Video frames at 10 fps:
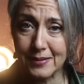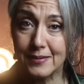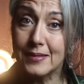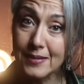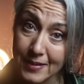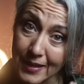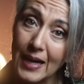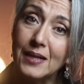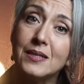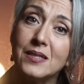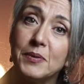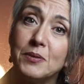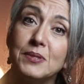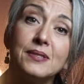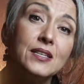Sizin de kendinize
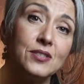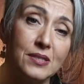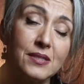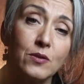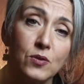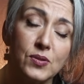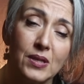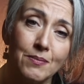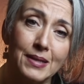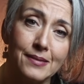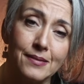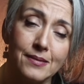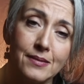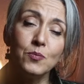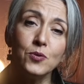bitmişse eşinize gösteremezsiniz.